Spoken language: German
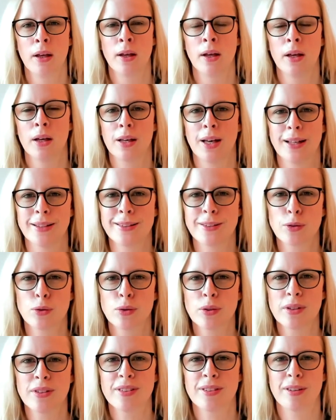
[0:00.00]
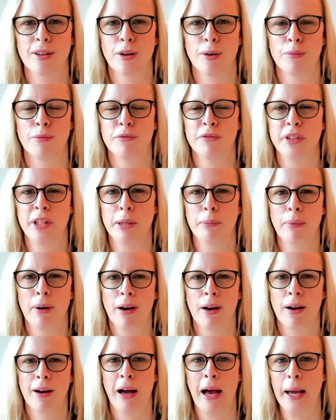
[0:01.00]
Ganz kurz, ähm, wie
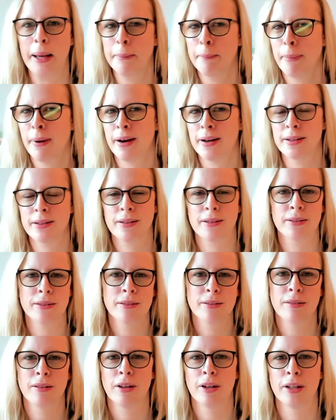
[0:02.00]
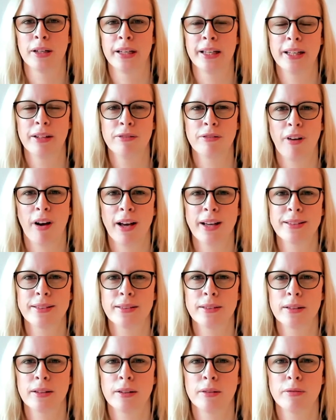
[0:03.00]
immer, ein paar äh, Hinweise,
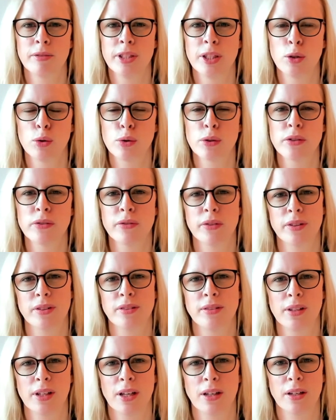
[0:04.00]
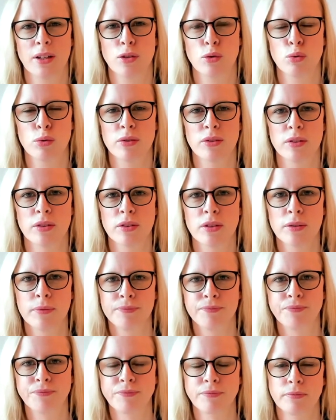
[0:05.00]
ähm, die kurzfristiger Natur sind.
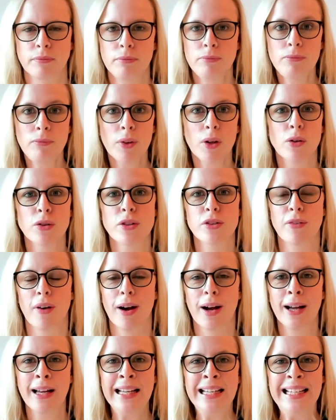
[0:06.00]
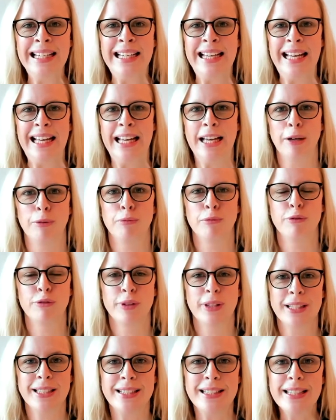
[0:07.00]
Und zwar ähm,
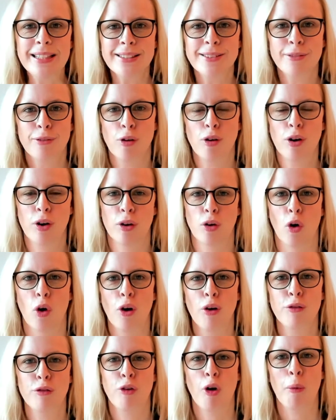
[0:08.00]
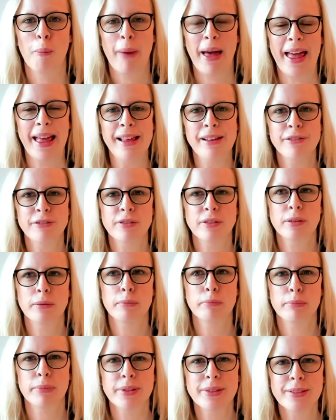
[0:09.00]
findet diese Woche noch vom
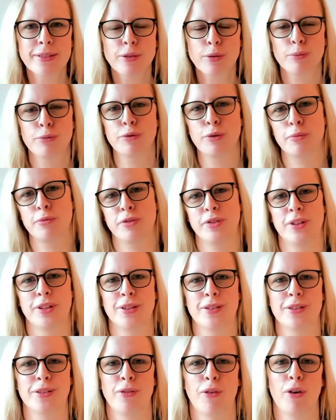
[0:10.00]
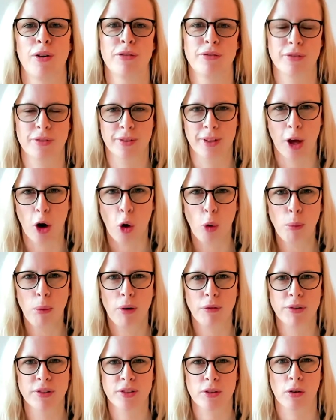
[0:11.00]
11. bis zum 15.12. der
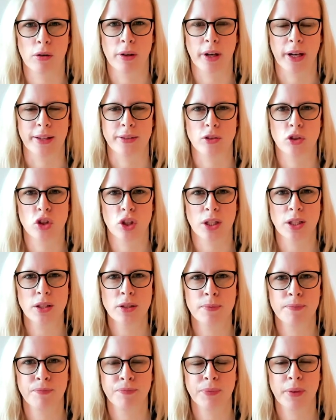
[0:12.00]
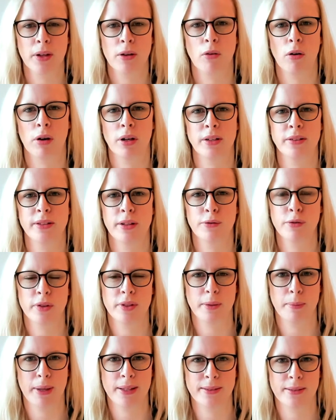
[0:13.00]
Homeoffice-Kongress statt, organisiert von
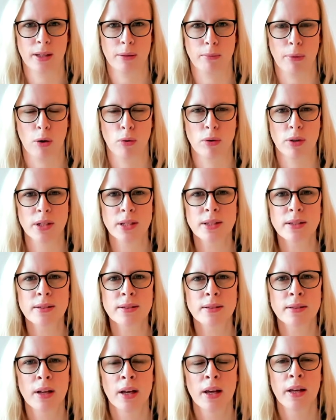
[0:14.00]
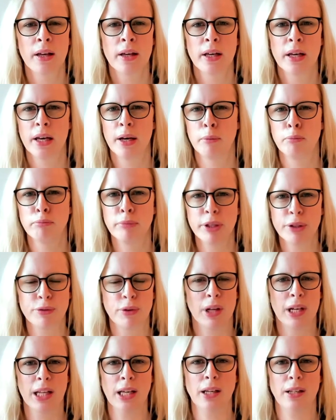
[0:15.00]
Sebastian Mauritz. Ähm, ich
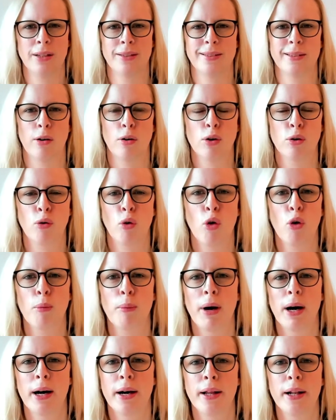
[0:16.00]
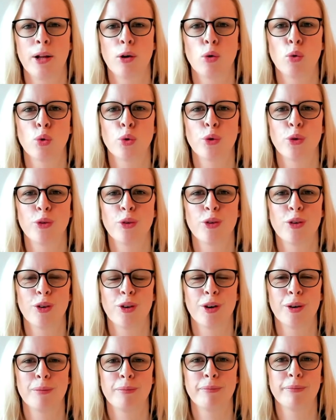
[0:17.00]
verlinke das auch nochmal und
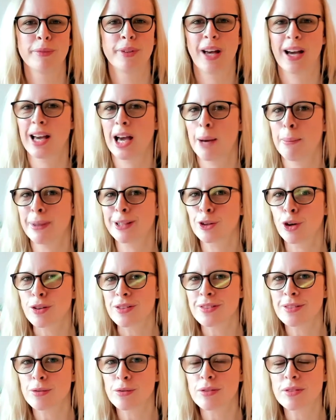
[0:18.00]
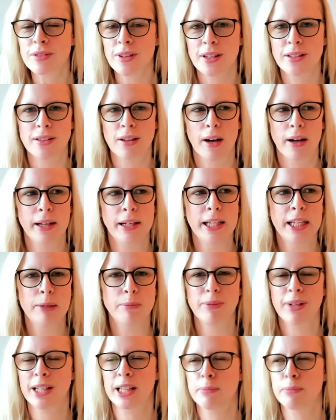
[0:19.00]
ähm, da kann man kostenlos dran
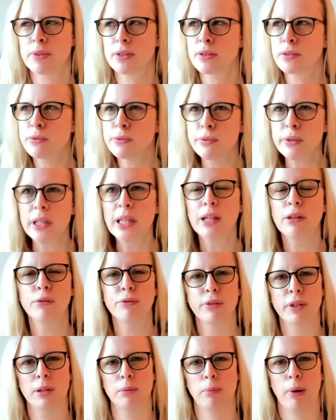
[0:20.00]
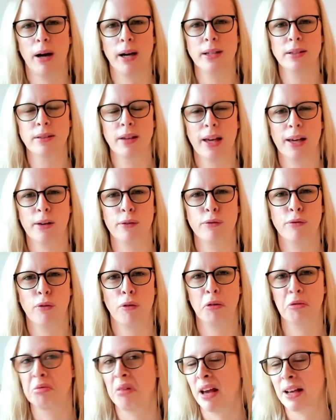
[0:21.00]
teilnehmen. Da gibt es viele, viele Beiträge
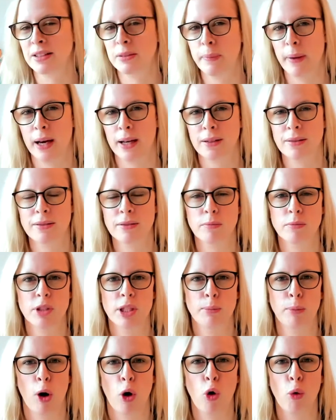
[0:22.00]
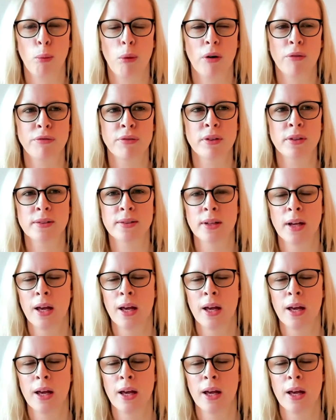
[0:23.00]
von Experten zum Thema Homeoffice,